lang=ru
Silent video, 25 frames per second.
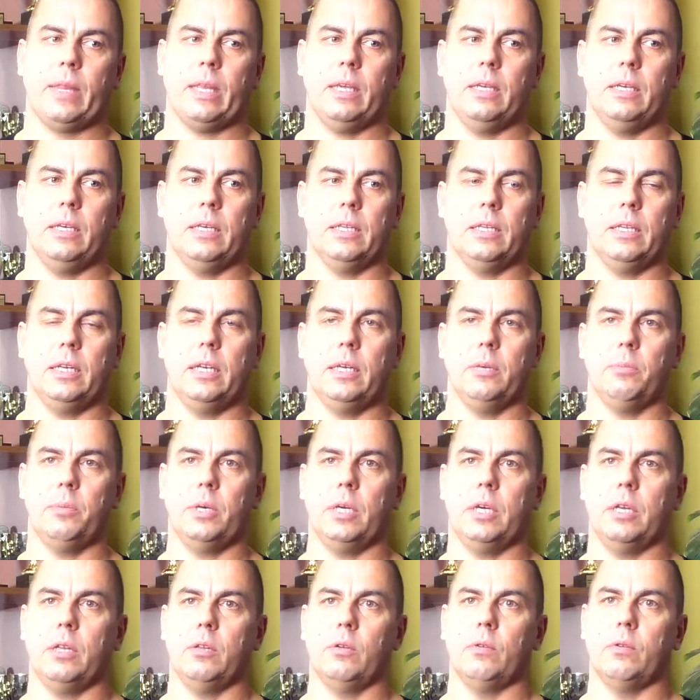и Андрея
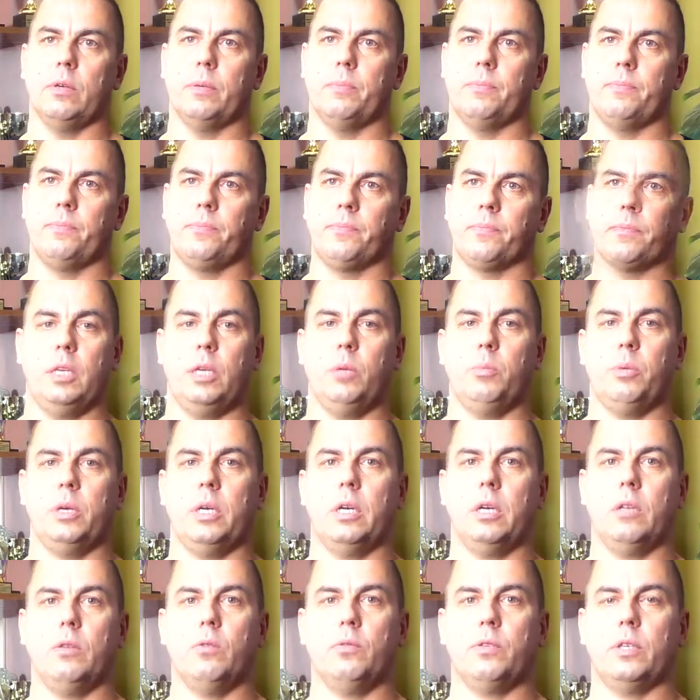Пыхалова. Андрей
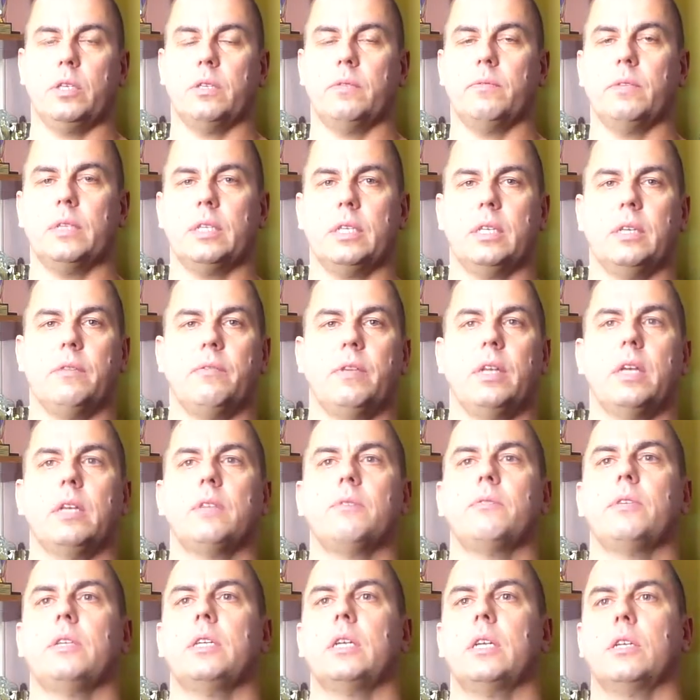Пыхалов сейчас возглавляет
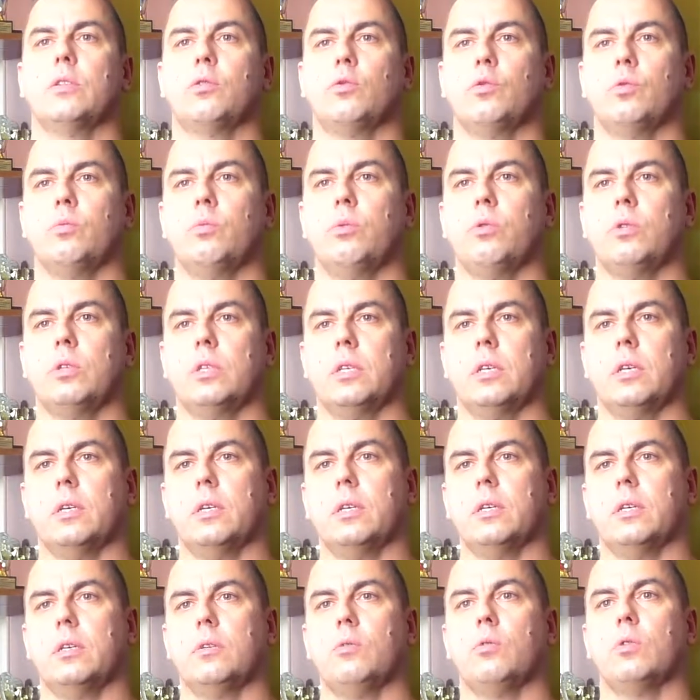Федерацию
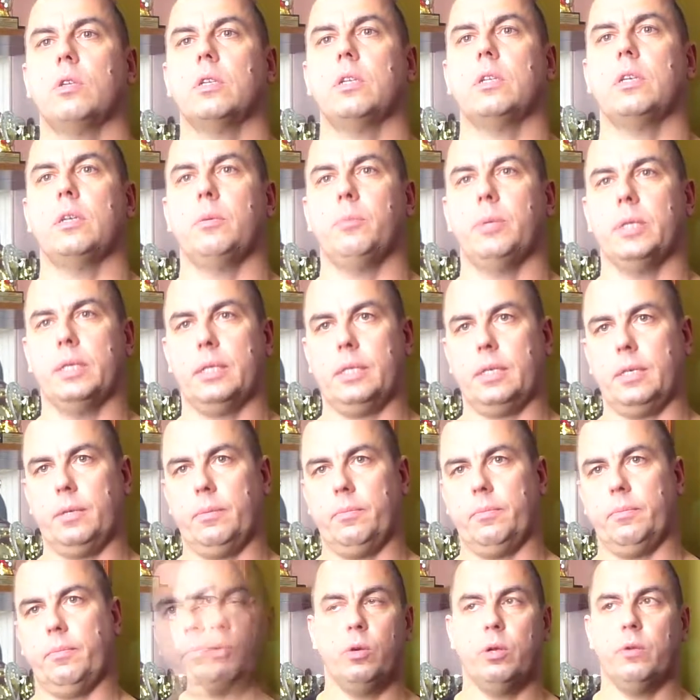бокса города Рыбинска.
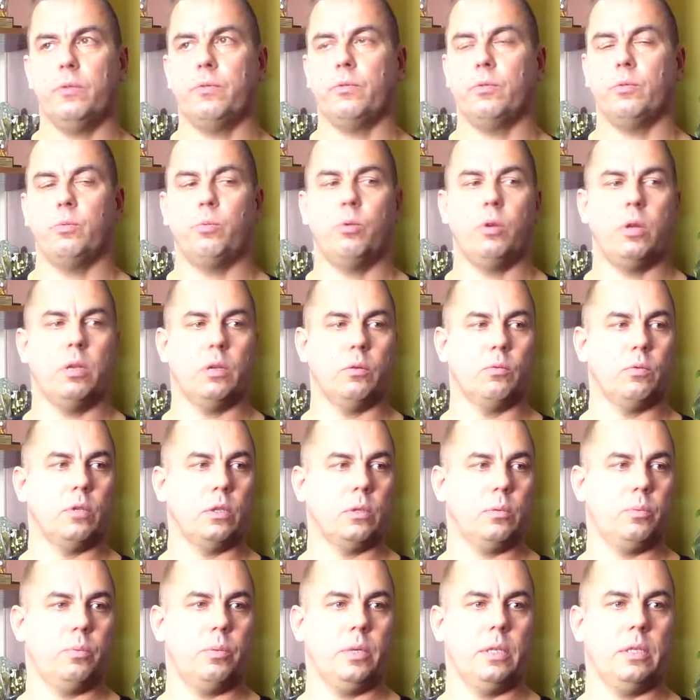Поле футбольное у
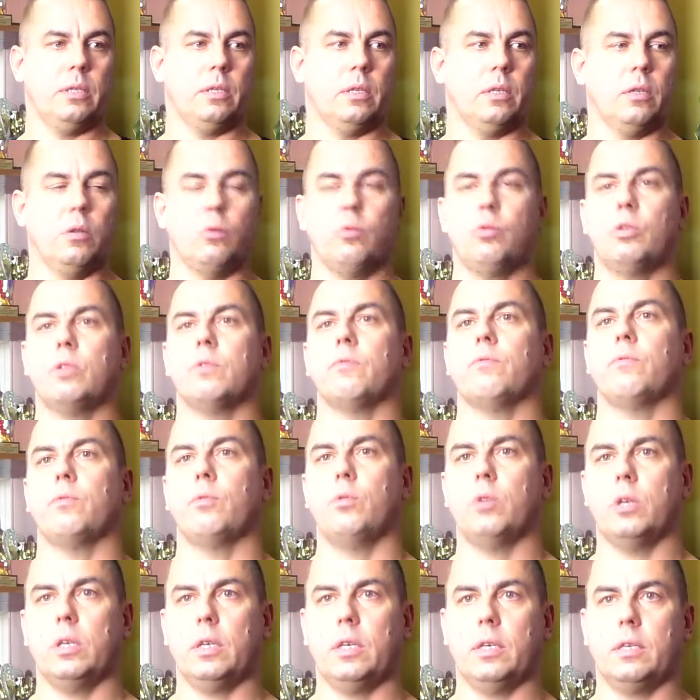нас признано лучшим в
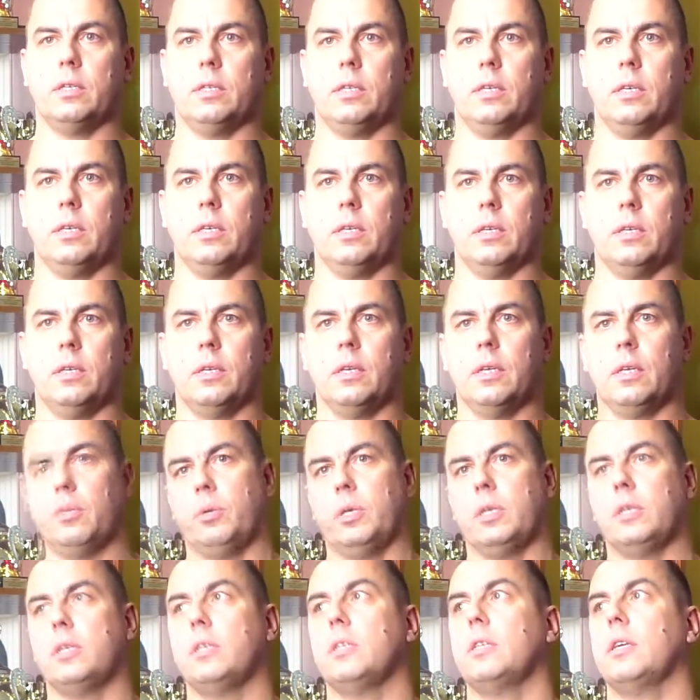городе, кстати.
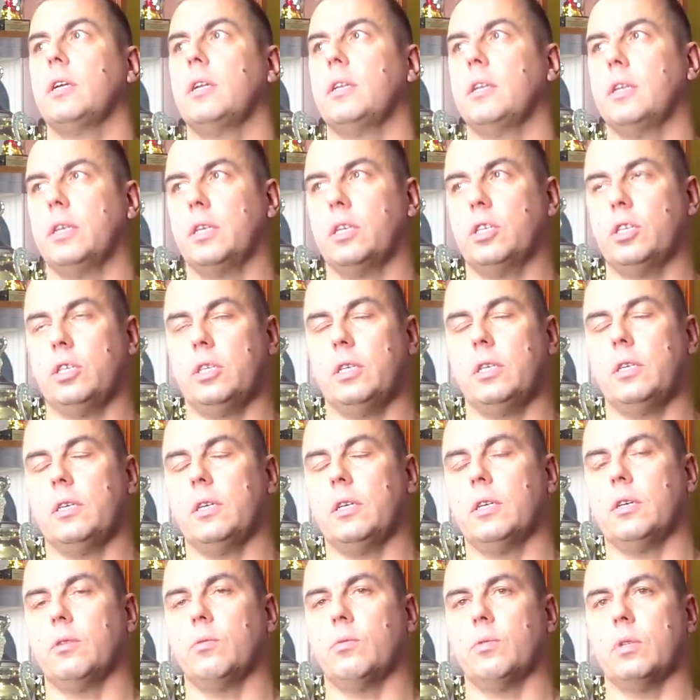Приезжали с
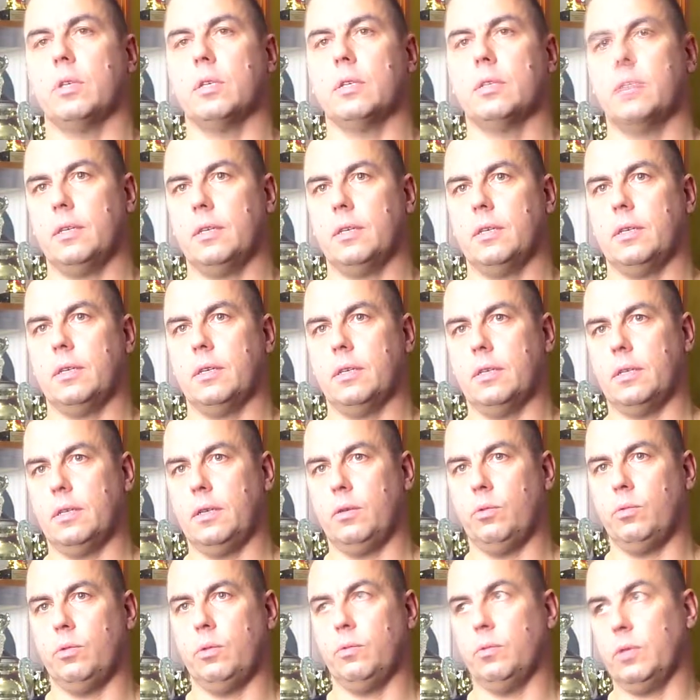Шинника у нас э,
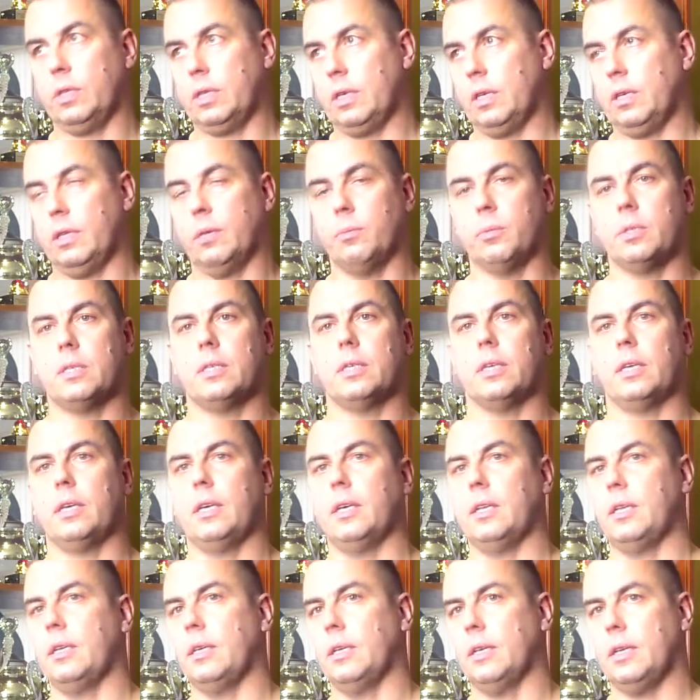люди, вот когда мы с
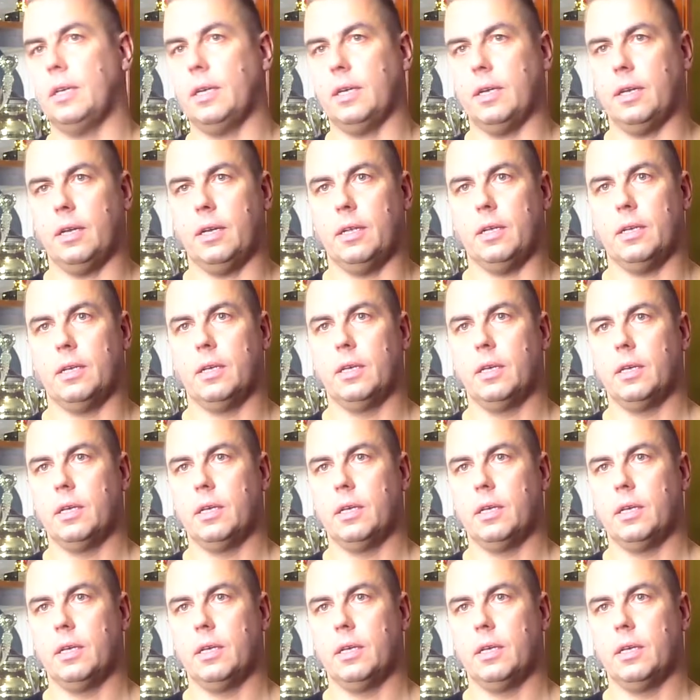Нигерией играли,